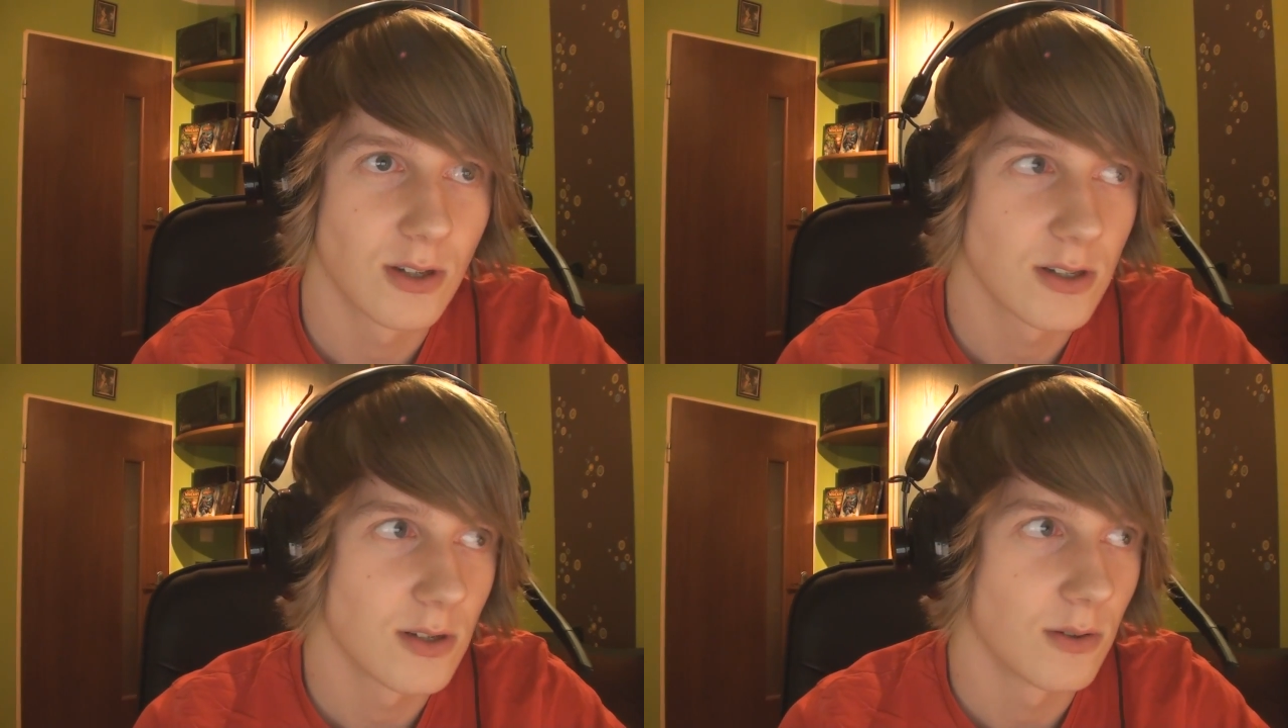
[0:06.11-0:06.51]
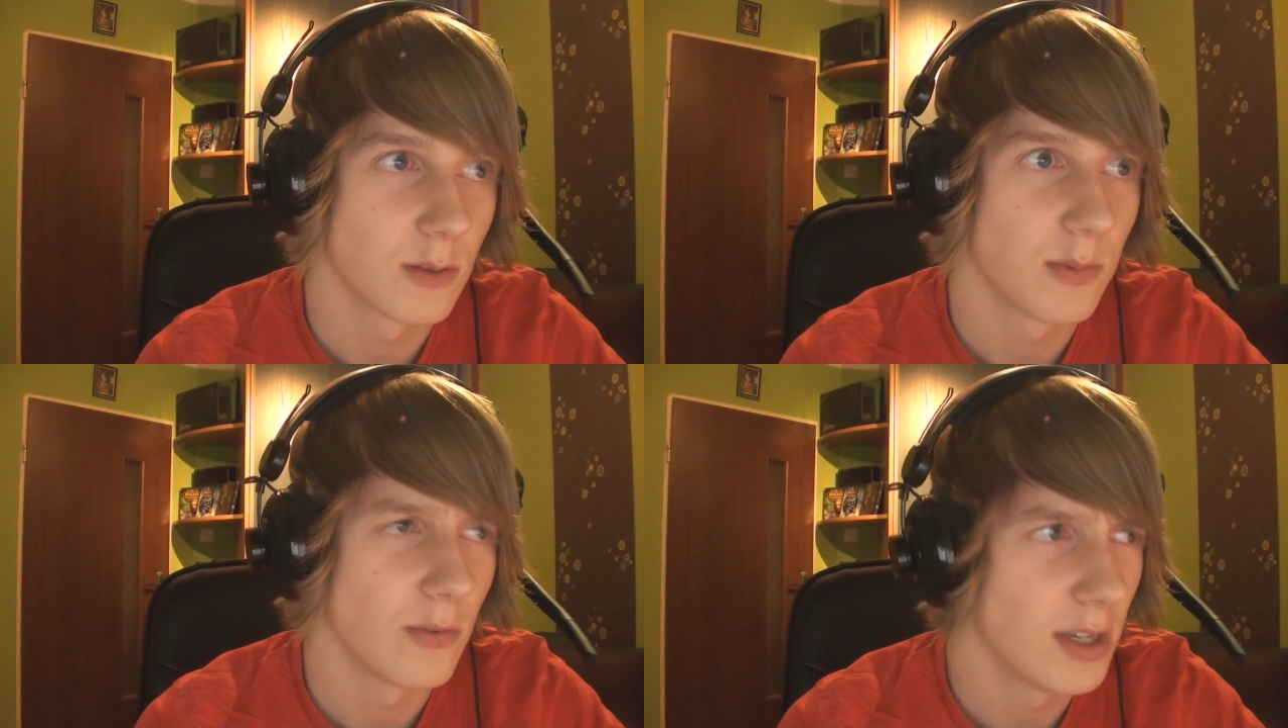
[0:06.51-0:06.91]
to są
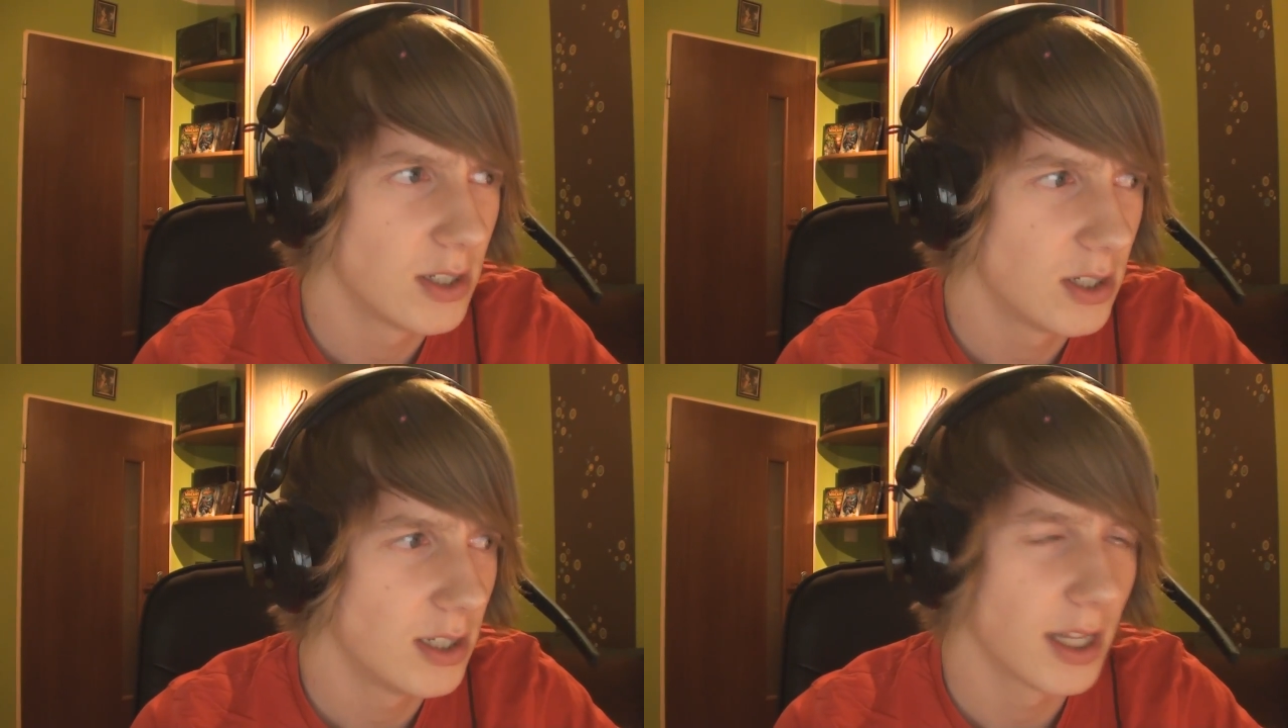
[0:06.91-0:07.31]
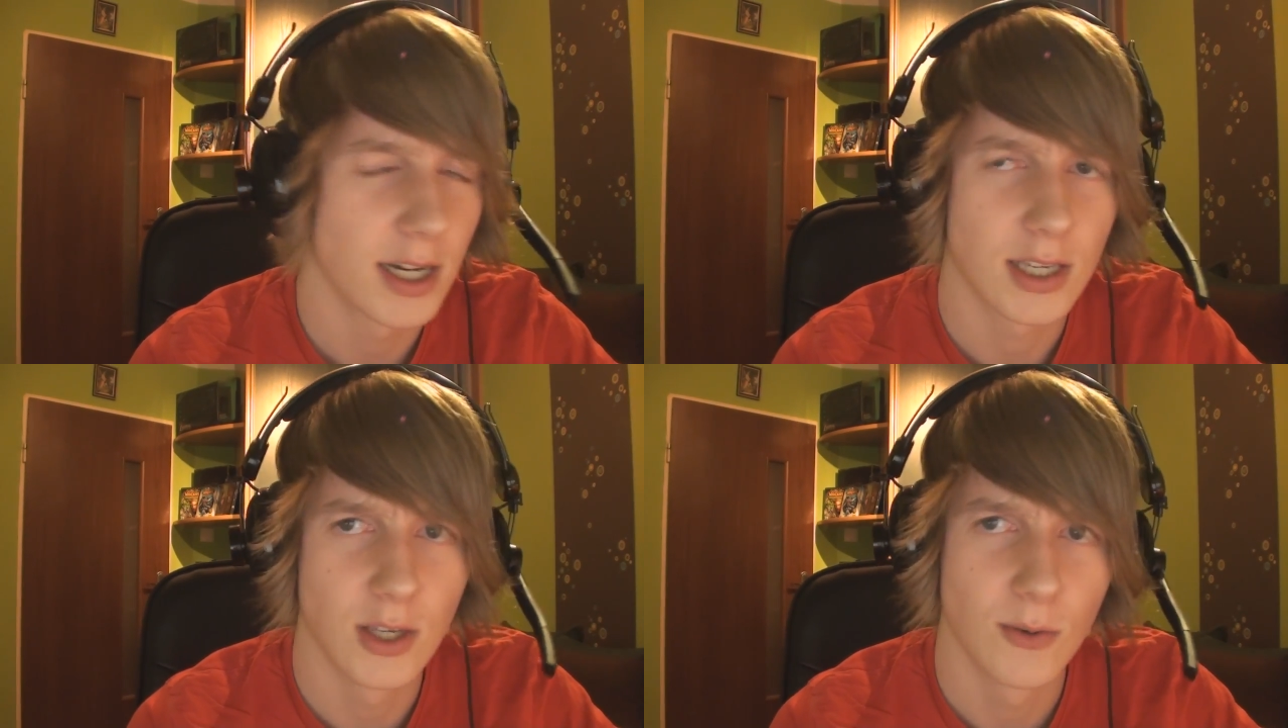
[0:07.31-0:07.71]
odpowiedzi
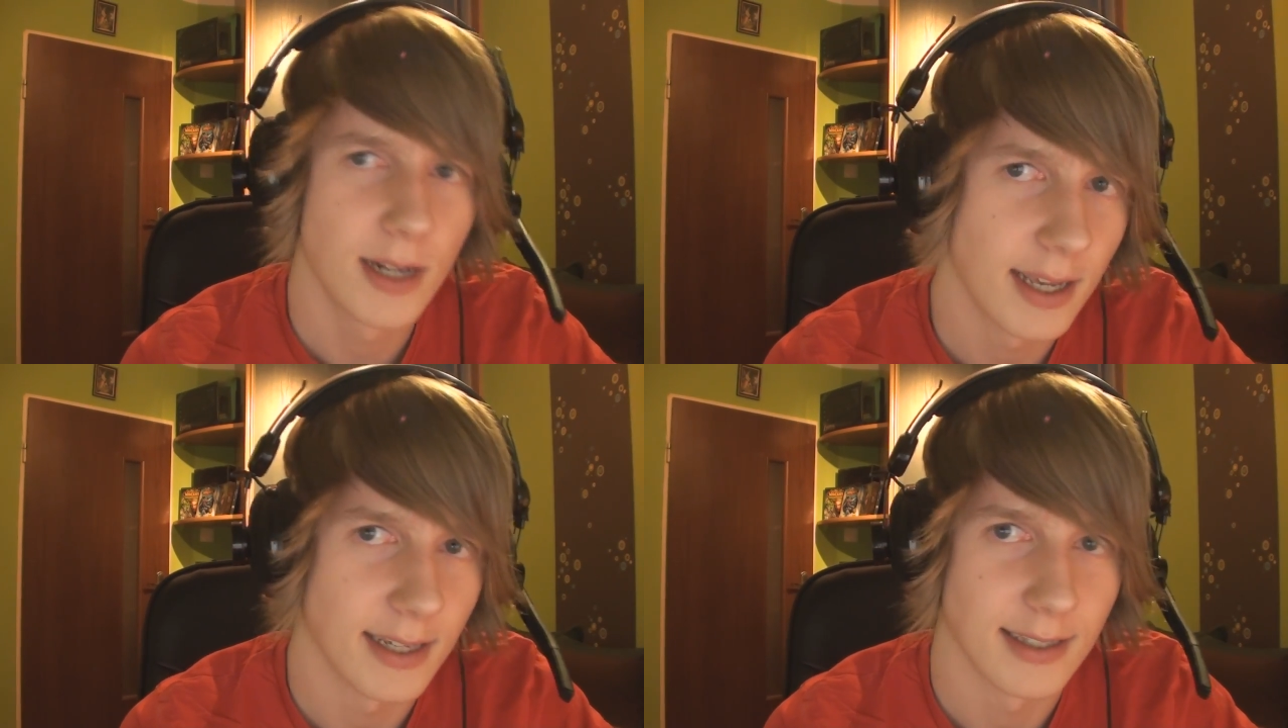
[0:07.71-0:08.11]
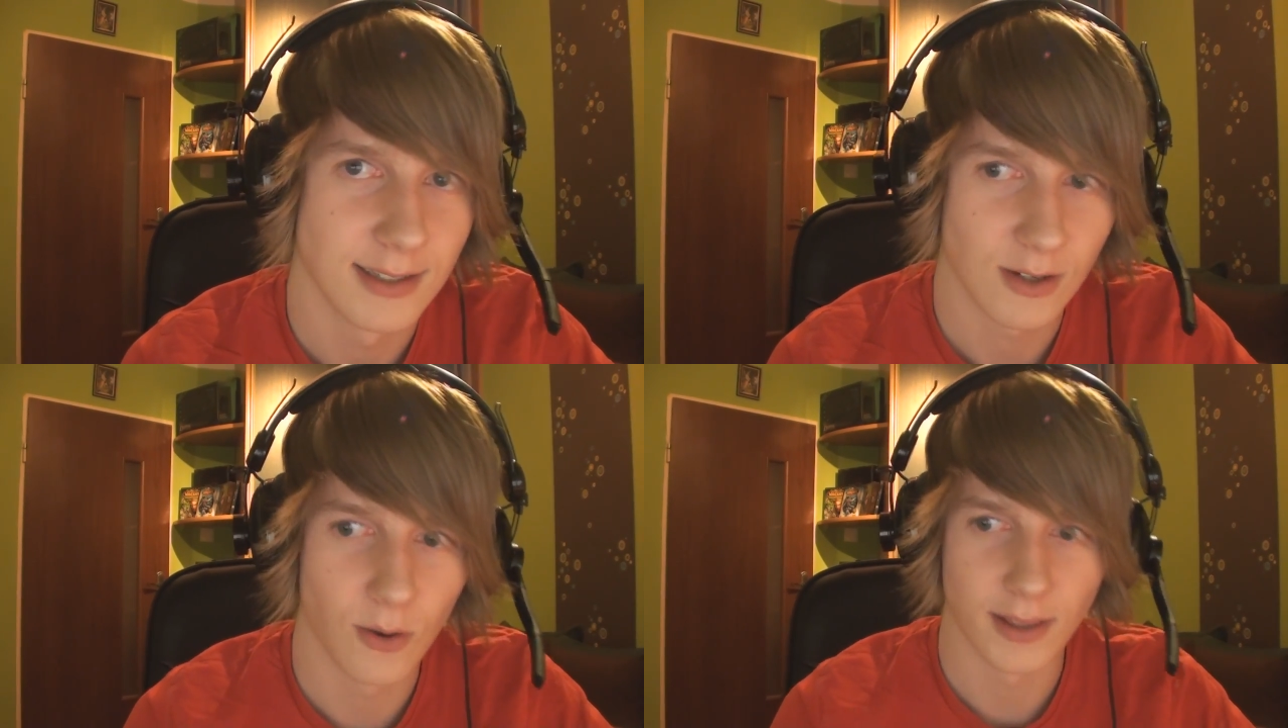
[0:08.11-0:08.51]
na Q&A,
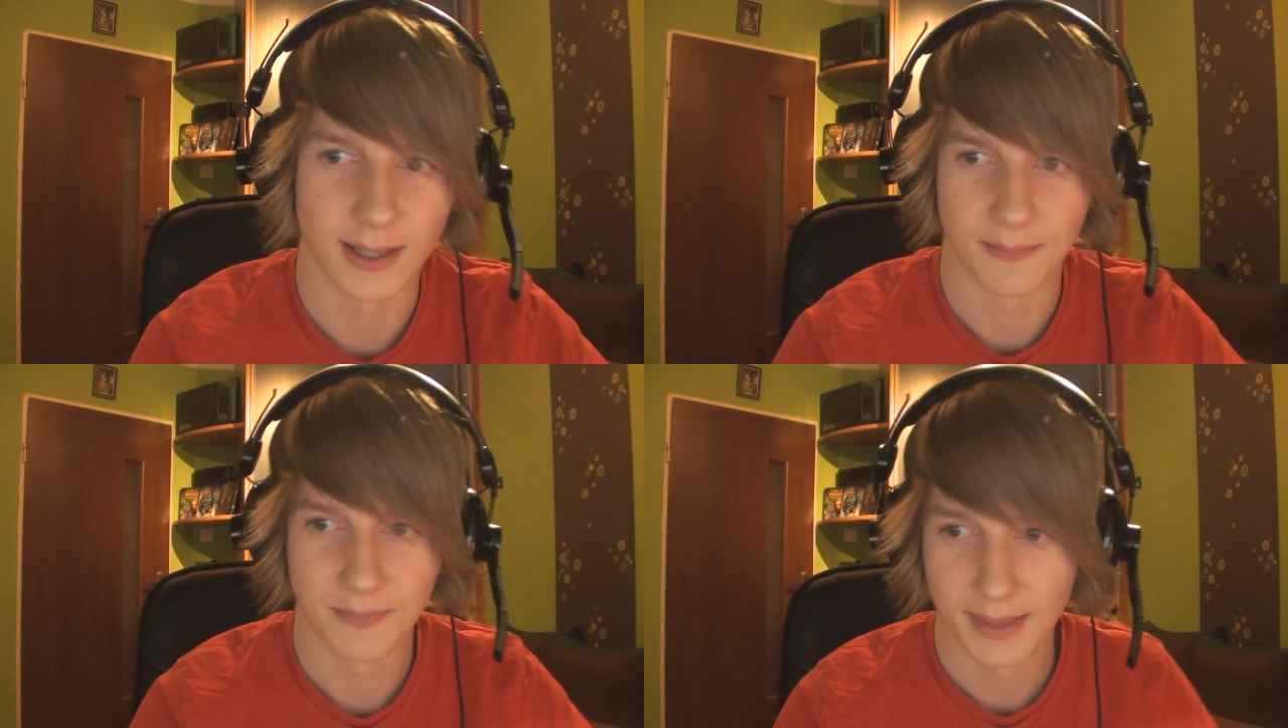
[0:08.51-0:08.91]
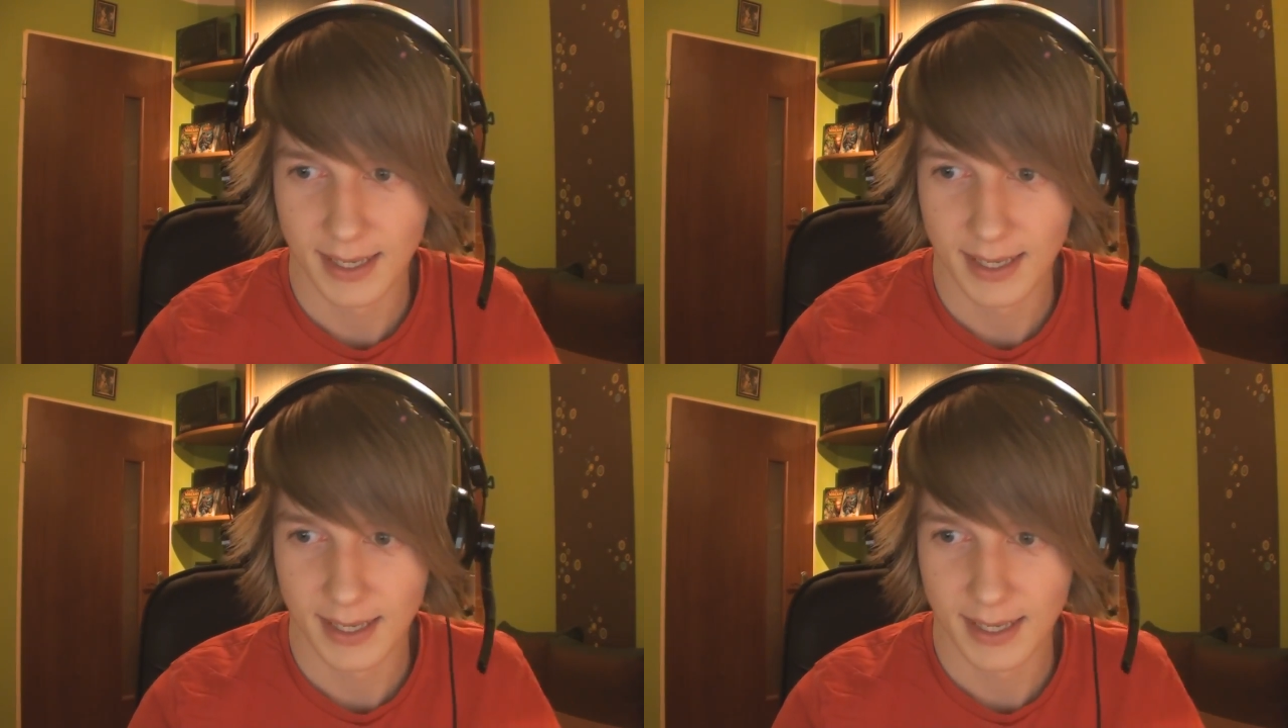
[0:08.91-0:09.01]
dokładnie.